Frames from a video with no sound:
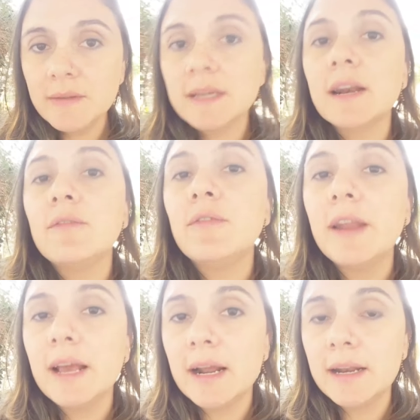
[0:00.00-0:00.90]
se
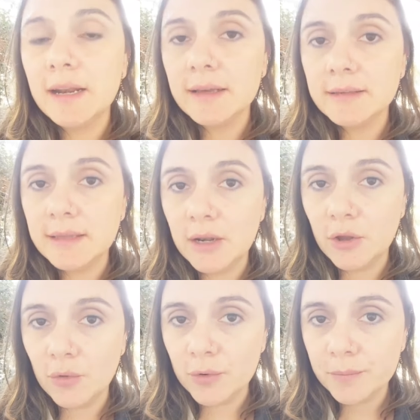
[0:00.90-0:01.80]
refleja en el
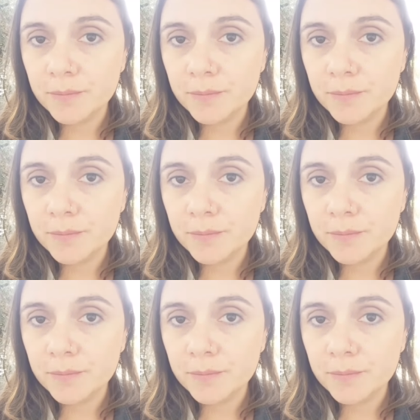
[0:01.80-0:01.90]
exterior